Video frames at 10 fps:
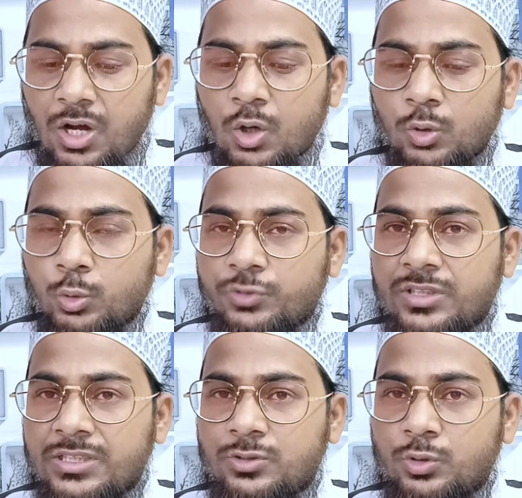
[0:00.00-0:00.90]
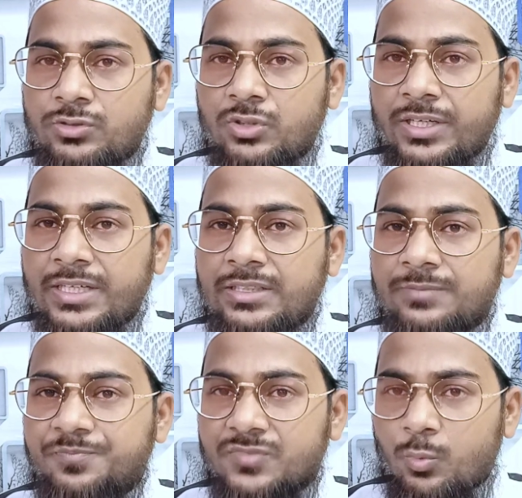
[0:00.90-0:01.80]
और दूसरी चीज़ जो है
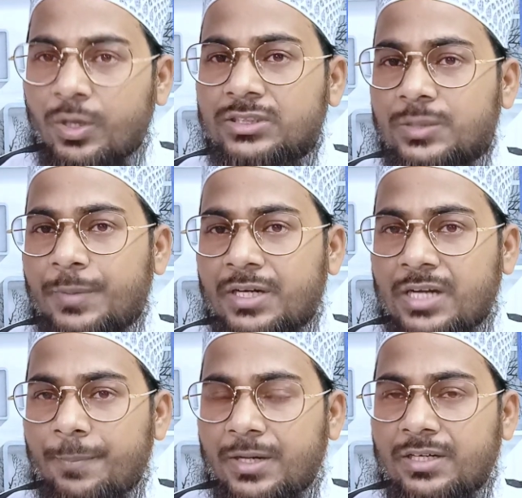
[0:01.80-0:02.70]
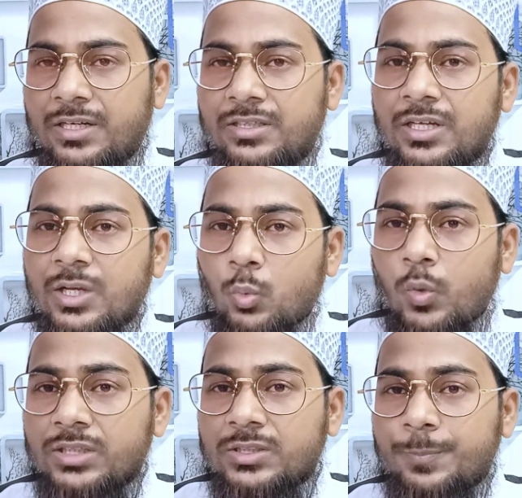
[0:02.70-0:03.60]
वक्त पर ना पढ़ना
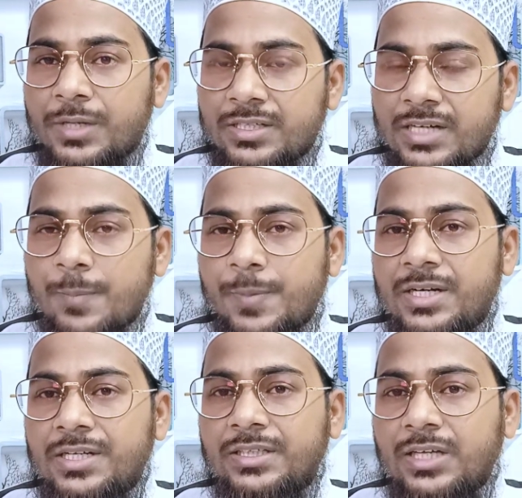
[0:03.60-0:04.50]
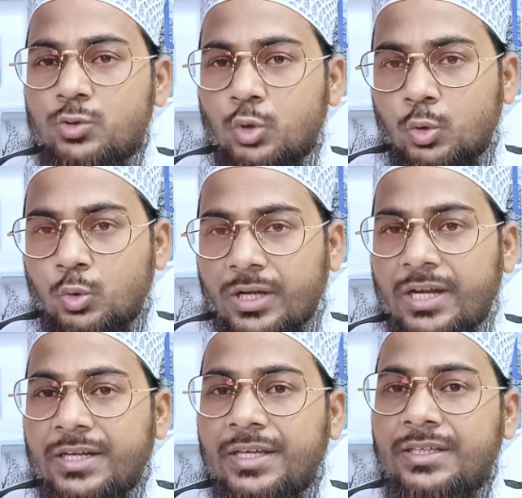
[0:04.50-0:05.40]
वक्त पर ना पढ़ने का जो
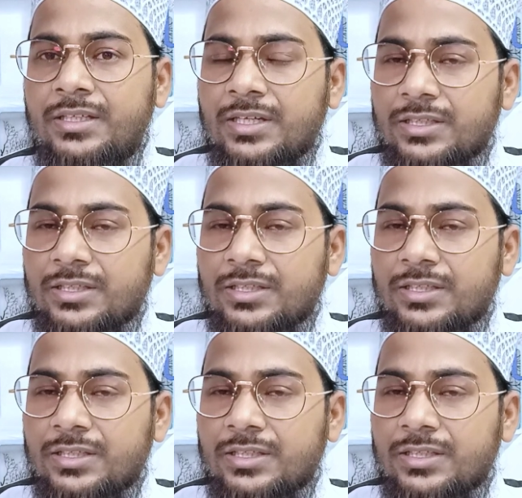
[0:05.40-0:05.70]
गुनाह है